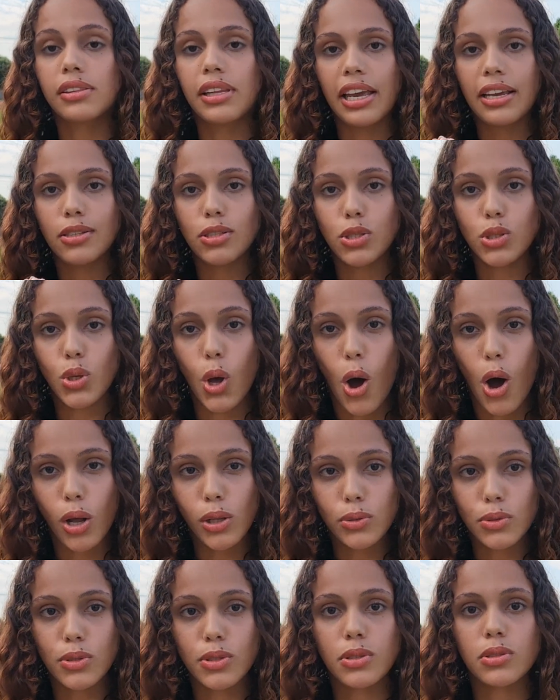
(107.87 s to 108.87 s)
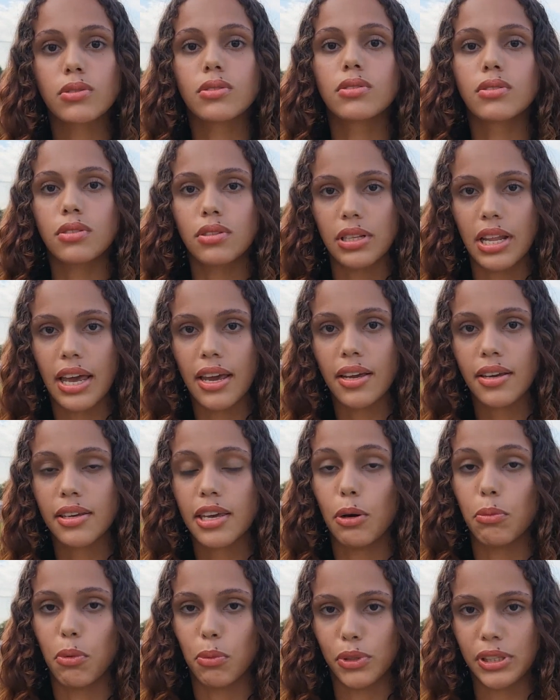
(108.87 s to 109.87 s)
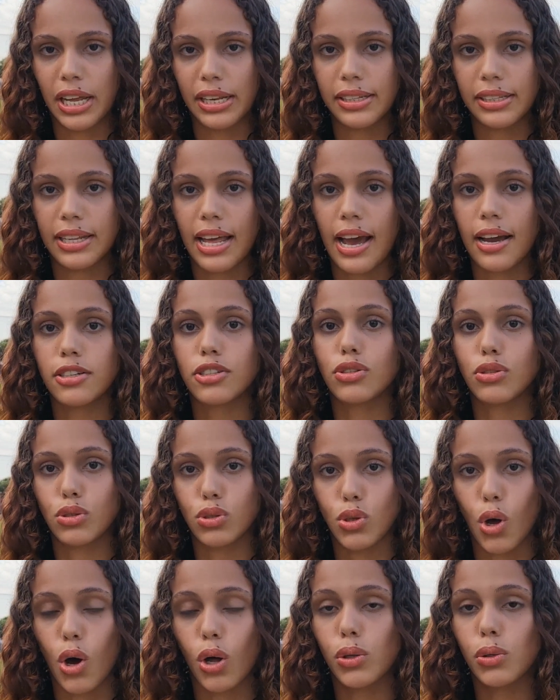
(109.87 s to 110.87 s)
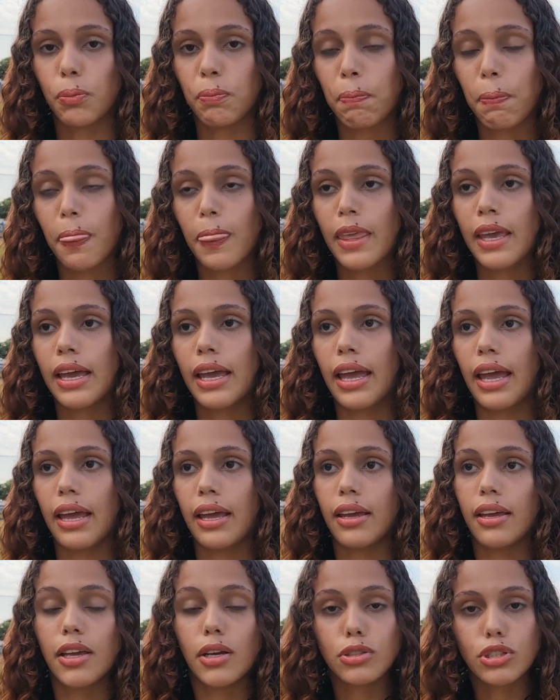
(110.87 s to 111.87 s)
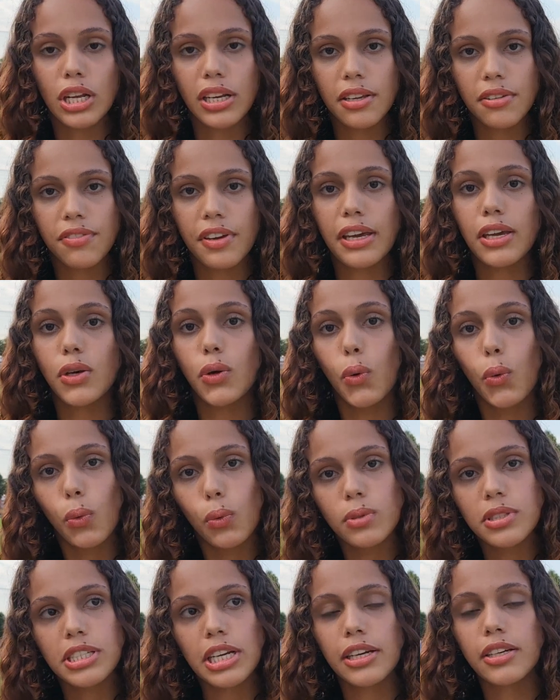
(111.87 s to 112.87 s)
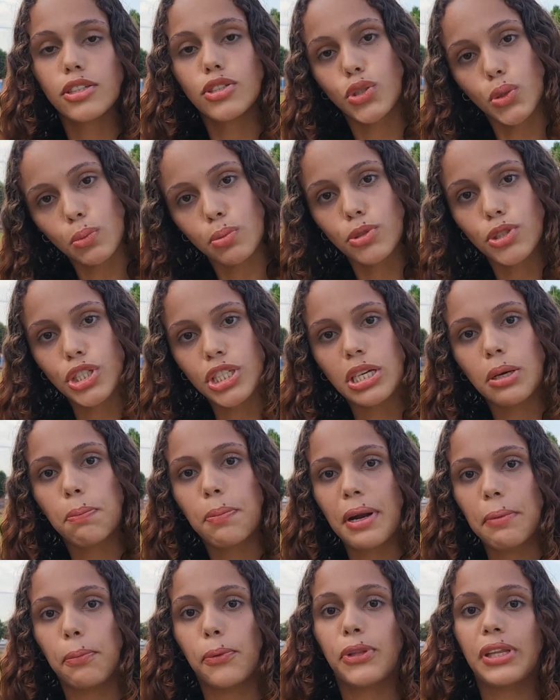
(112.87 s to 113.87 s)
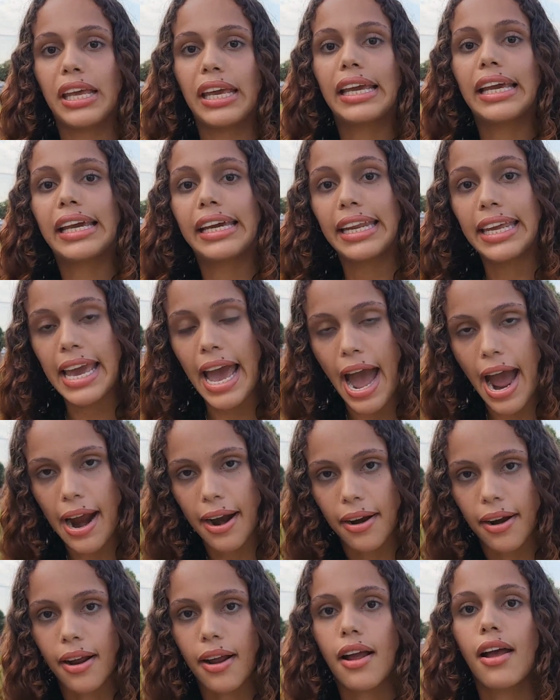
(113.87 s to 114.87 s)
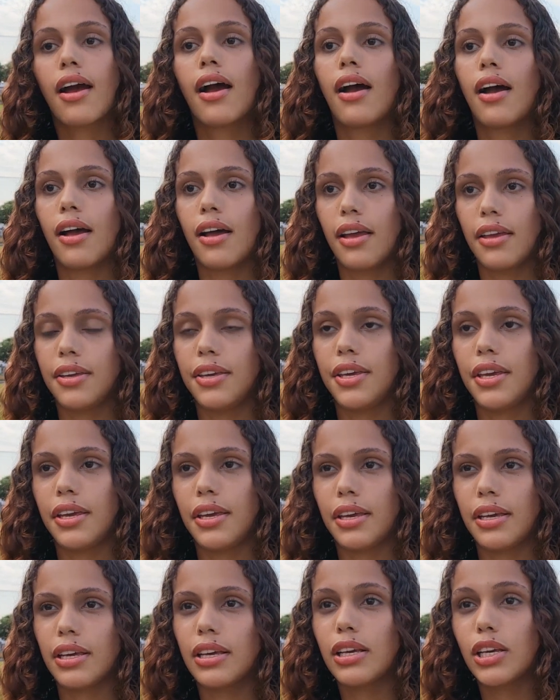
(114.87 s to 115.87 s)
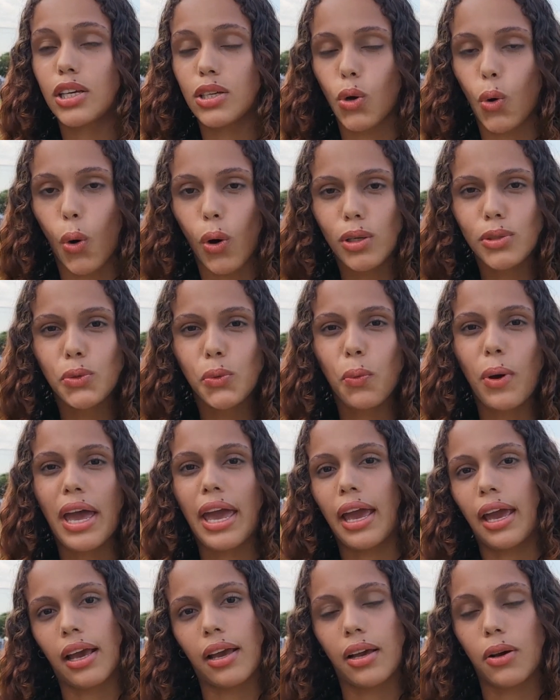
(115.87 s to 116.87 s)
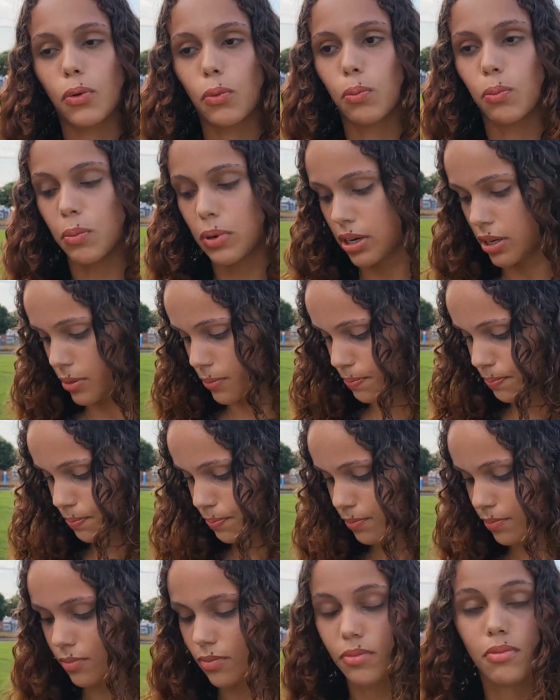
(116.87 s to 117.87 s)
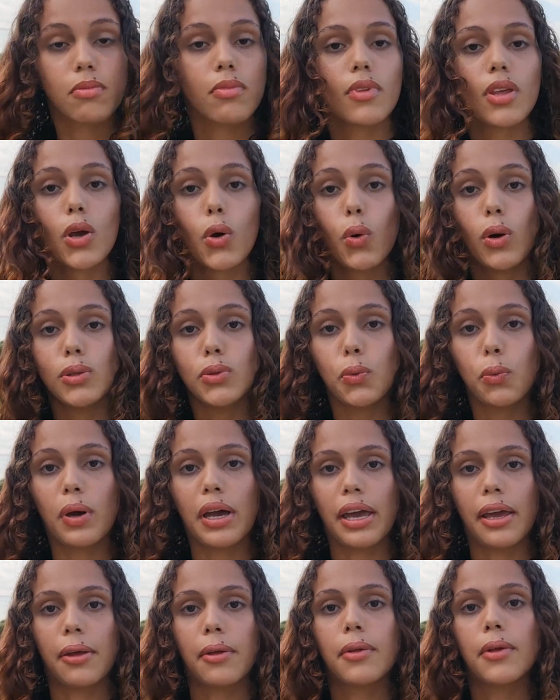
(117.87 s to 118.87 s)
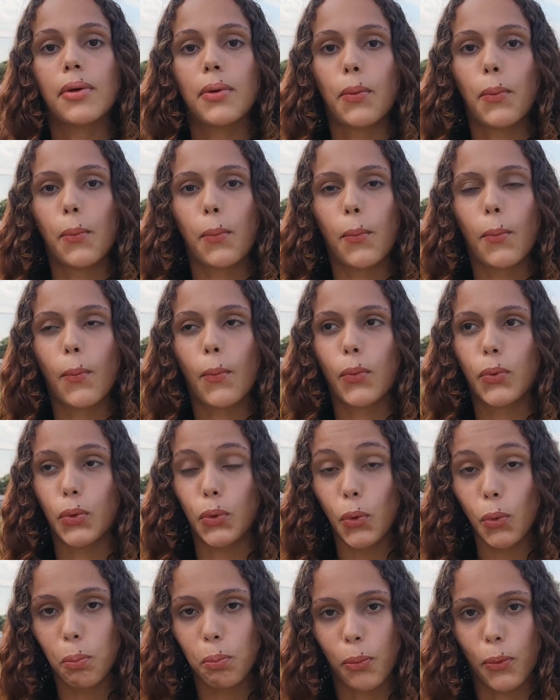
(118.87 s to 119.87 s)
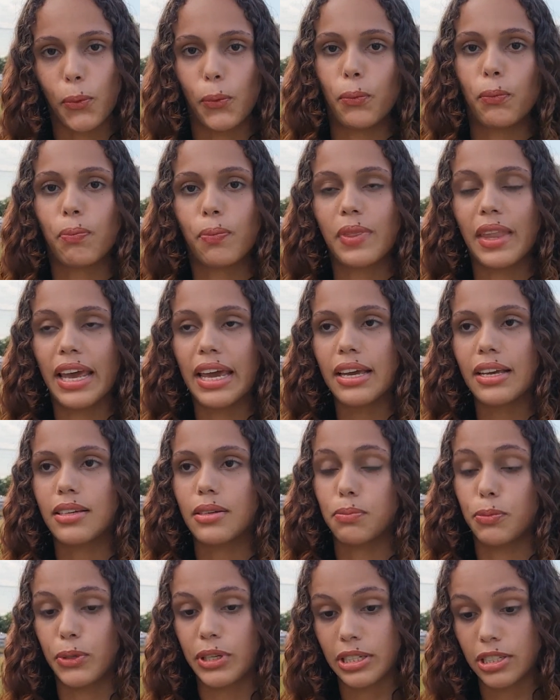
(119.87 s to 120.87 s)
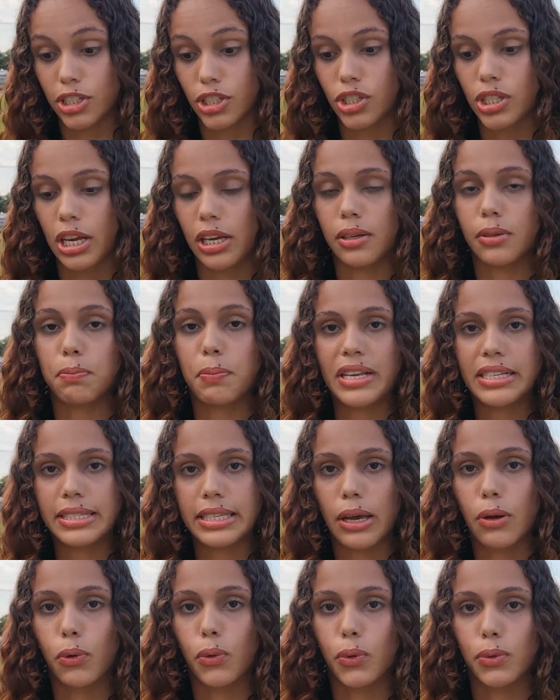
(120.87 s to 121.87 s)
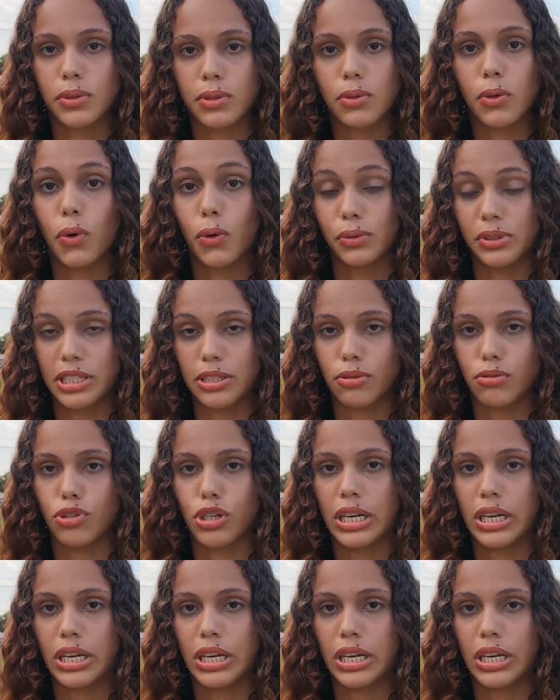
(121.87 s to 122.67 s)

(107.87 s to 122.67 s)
tem solos, né, que é uma modalidade, solo. É, eu já levei cerca de um dia para poder criar. E quando é uma, quando é grupo, né, que a gente tem que pensar em um contexto